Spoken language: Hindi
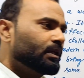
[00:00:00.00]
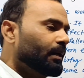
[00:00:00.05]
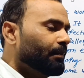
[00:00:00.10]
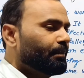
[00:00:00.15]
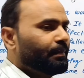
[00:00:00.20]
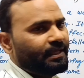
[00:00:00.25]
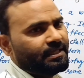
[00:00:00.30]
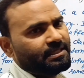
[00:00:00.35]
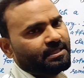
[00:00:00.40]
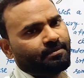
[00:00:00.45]

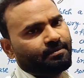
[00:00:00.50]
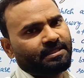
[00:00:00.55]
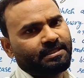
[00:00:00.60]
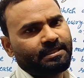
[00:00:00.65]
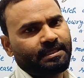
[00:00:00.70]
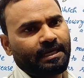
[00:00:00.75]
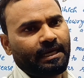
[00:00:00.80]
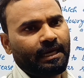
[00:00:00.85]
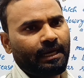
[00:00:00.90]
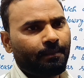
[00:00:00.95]
गंभीर
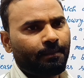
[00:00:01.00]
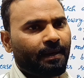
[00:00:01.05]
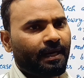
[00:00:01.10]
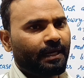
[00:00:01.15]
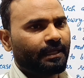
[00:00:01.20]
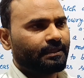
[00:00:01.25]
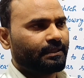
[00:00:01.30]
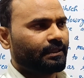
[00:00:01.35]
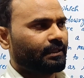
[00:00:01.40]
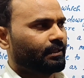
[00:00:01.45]
समस्या है
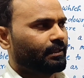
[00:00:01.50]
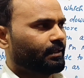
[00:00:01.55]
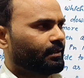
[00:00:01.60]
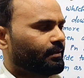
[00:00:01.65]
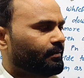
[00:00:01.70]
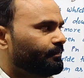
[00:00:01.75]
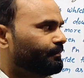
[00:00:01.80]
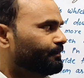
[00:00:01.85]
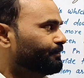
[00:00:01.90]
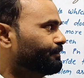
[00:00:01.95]
भारत के अंदर